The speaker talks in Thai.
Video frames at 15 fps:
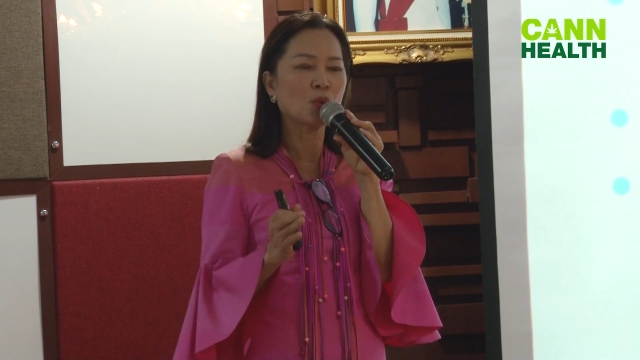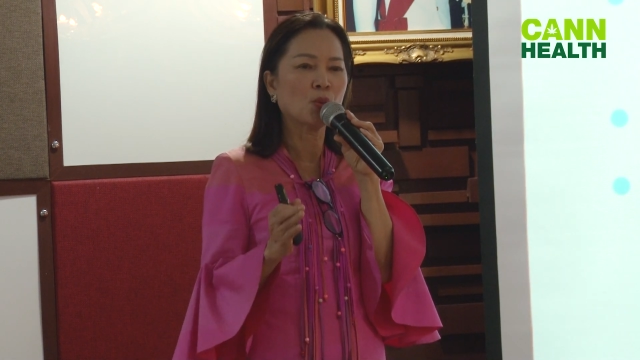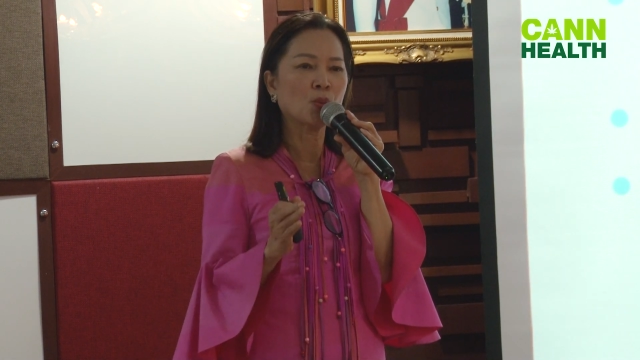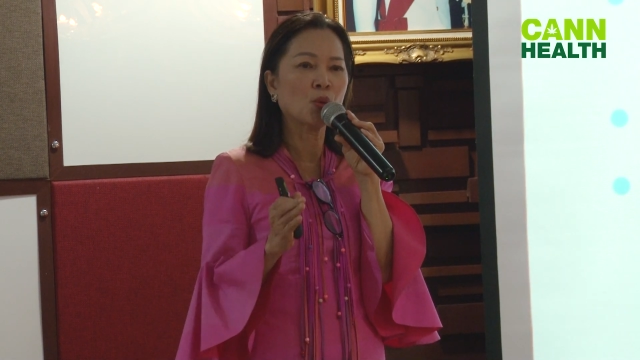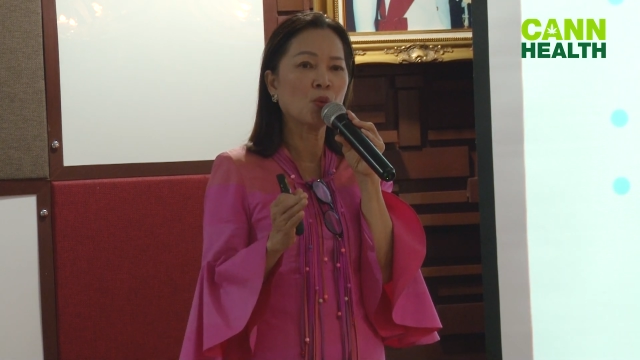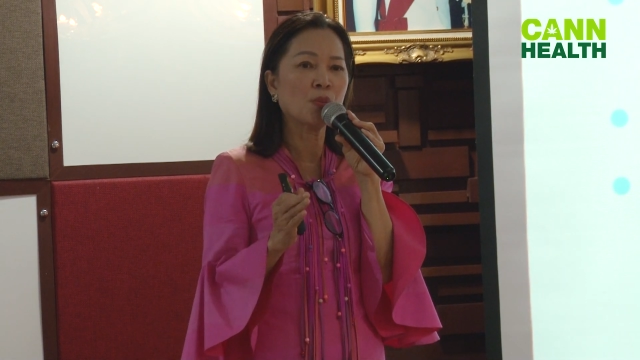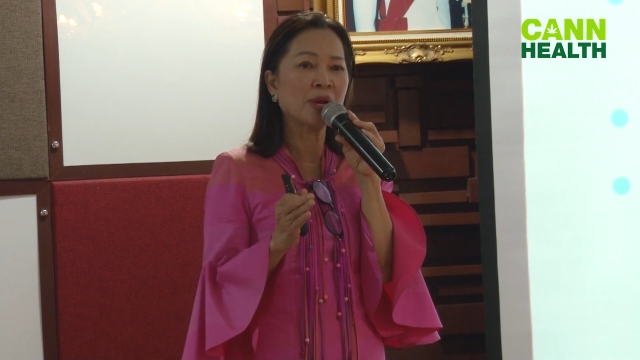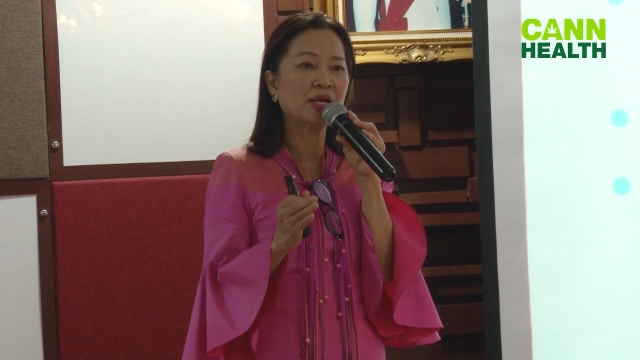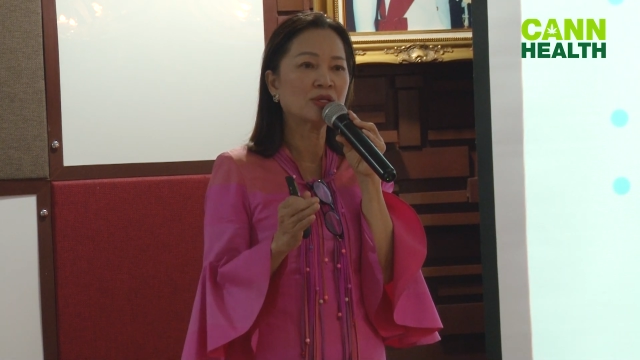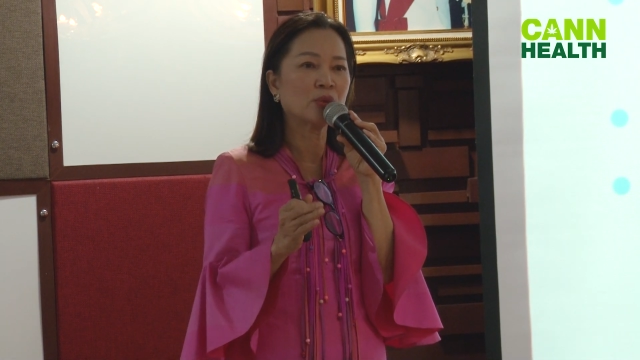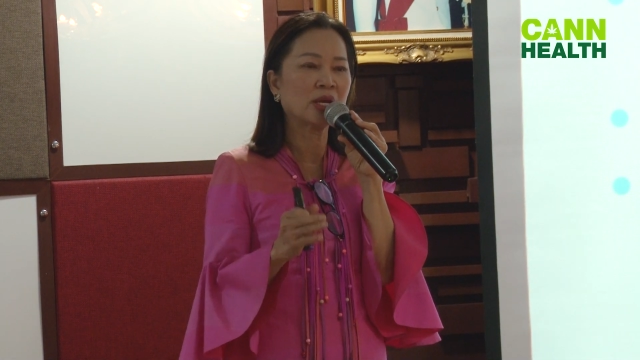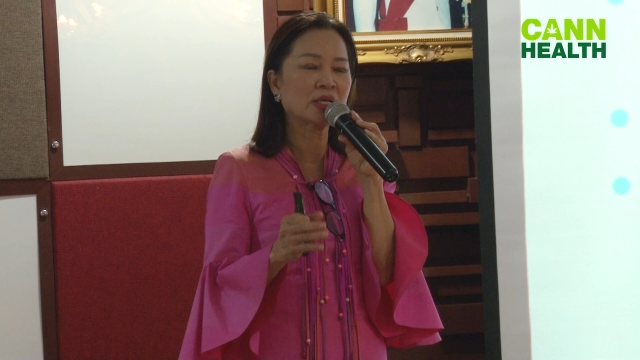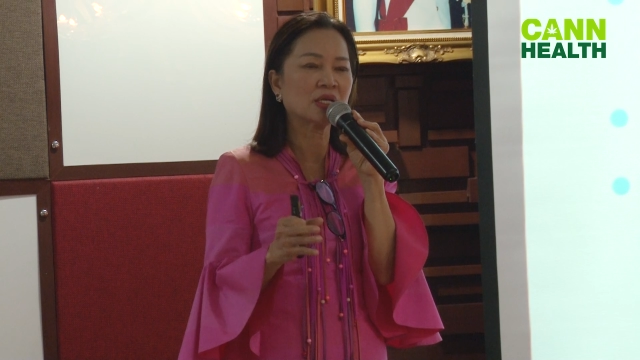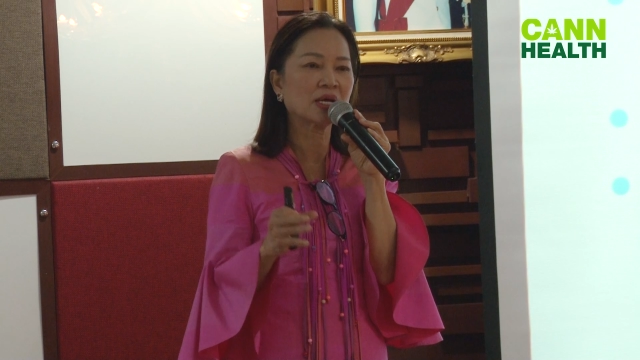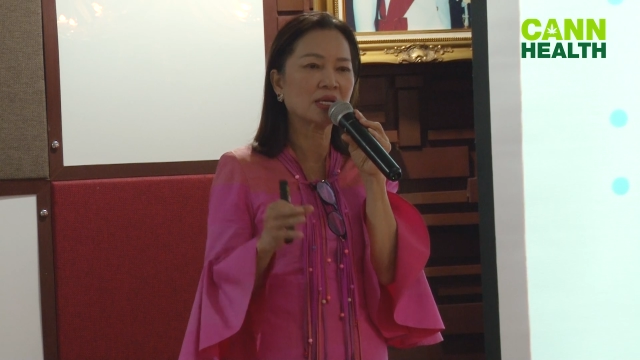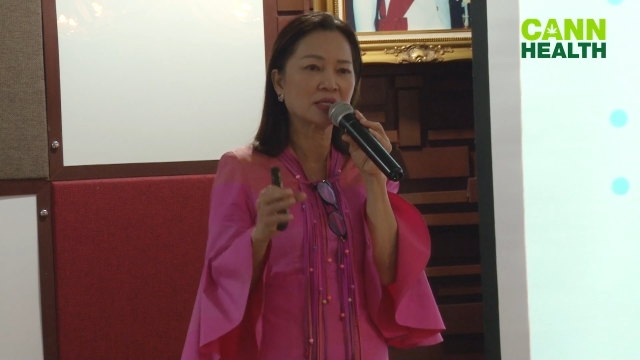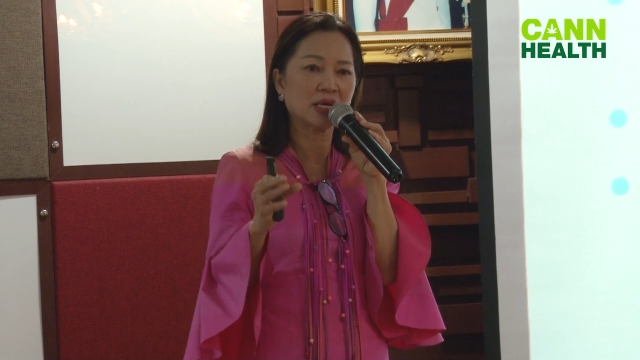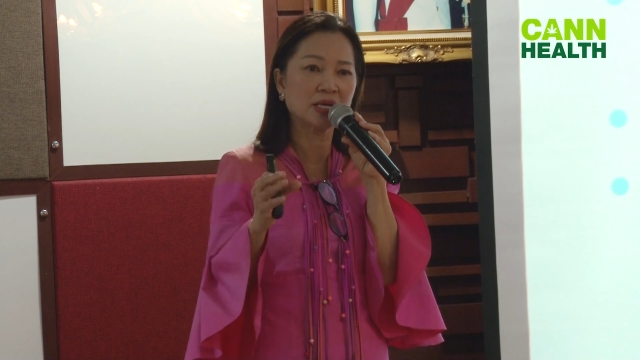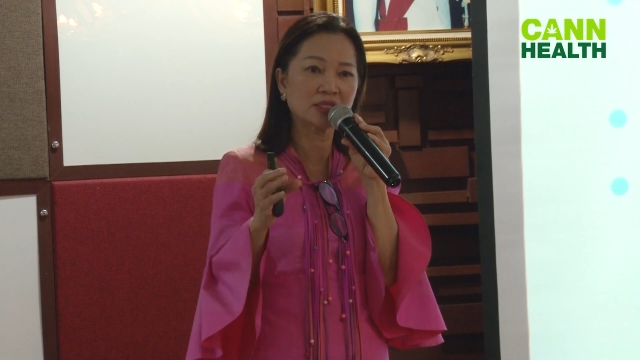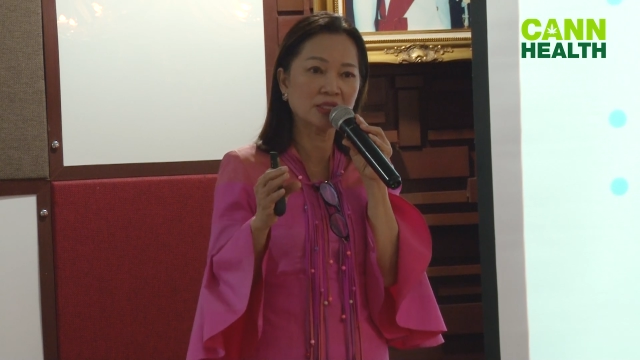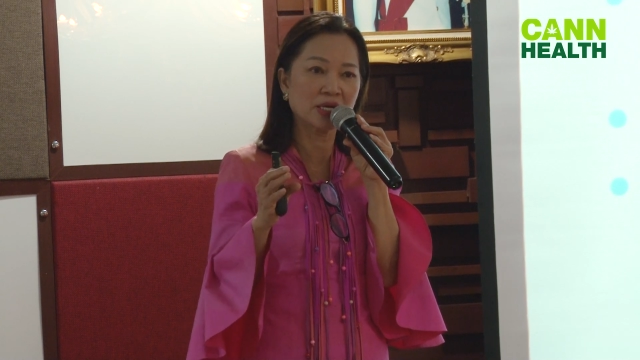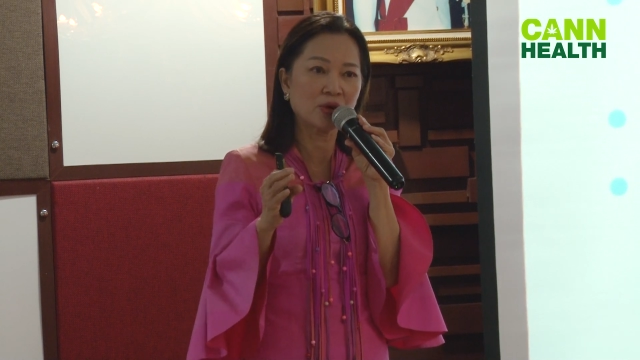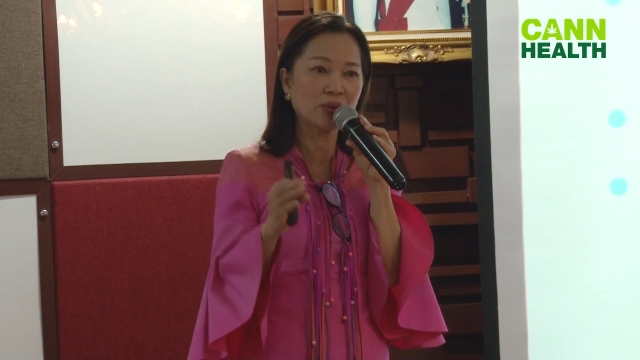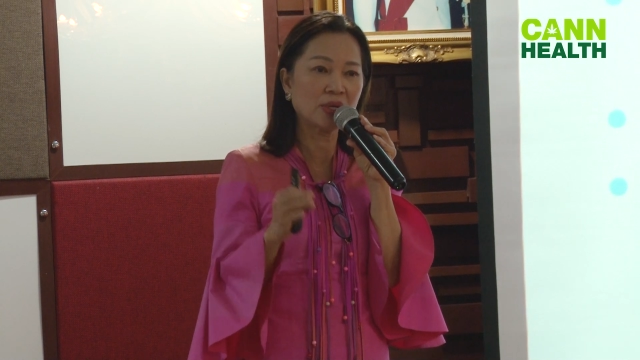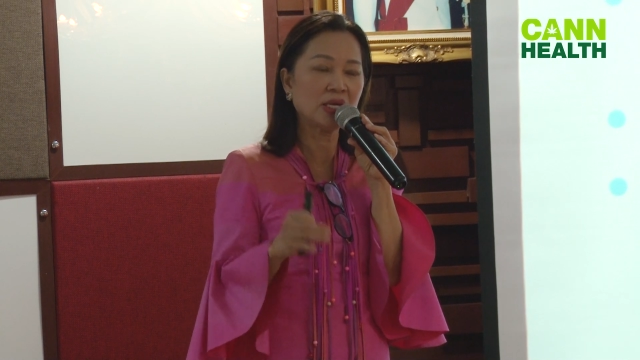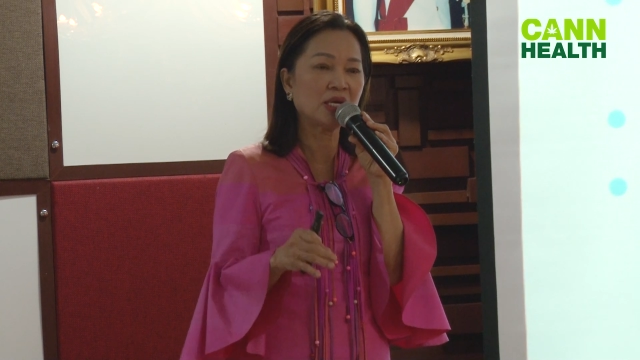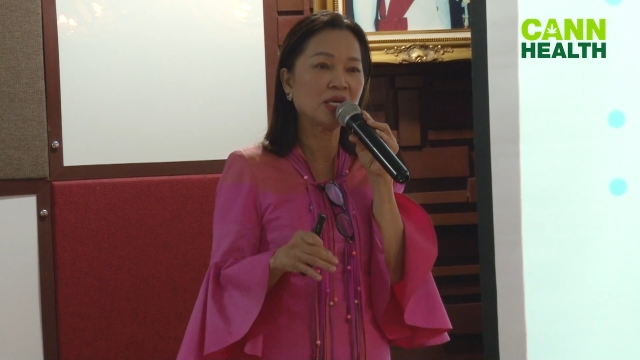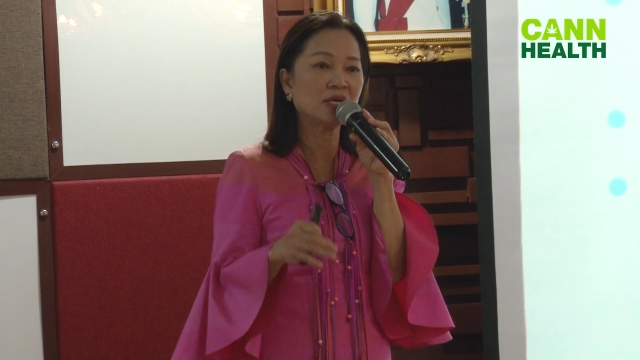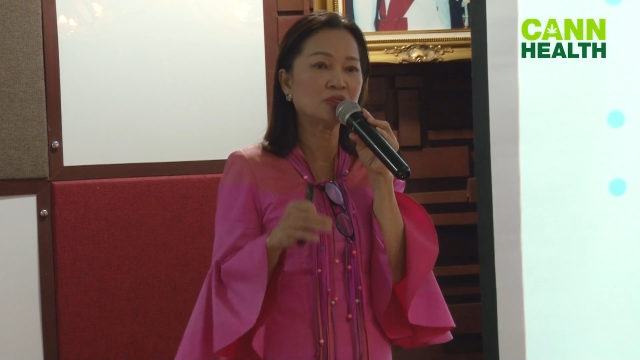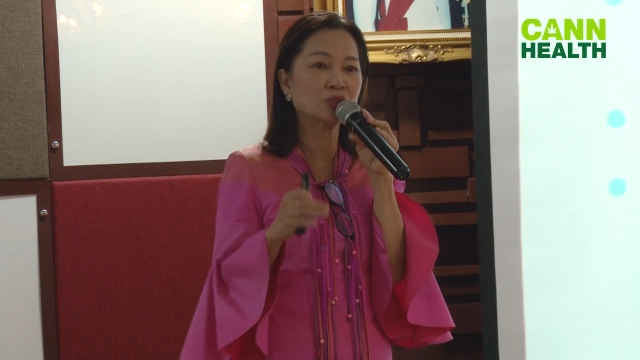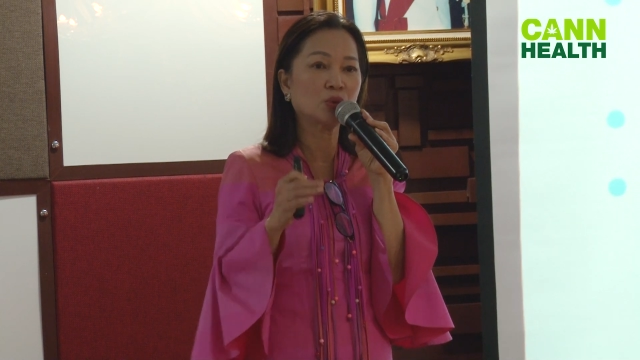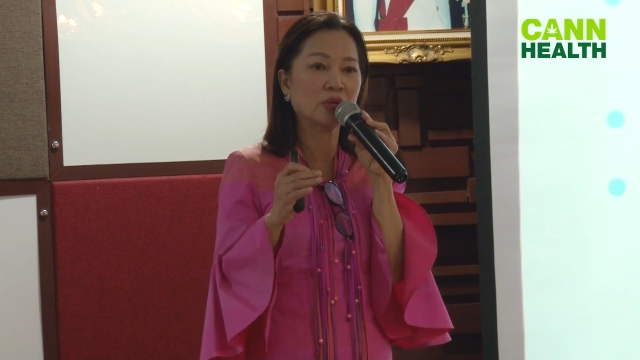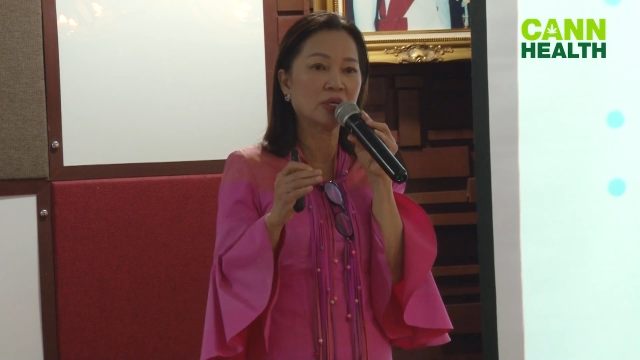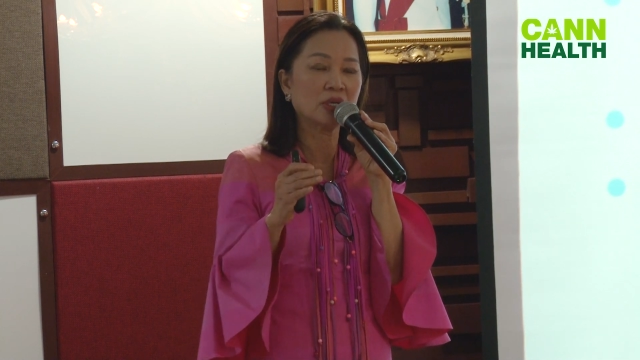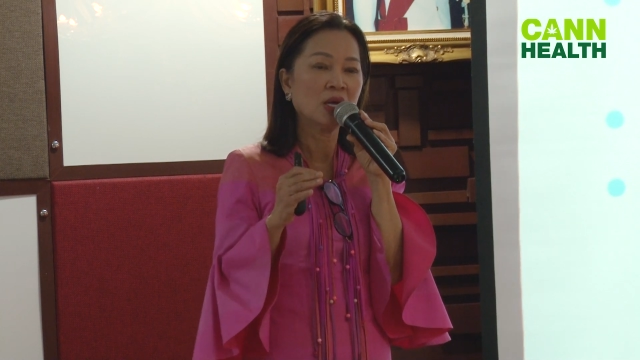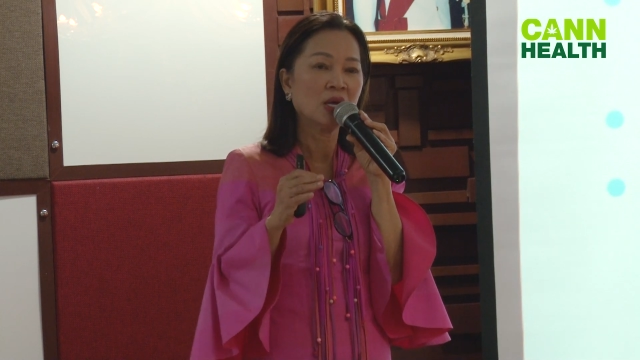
กลุ่มภูมิแพ้ตัวเอง ตั้งแต่ SLE ส่วน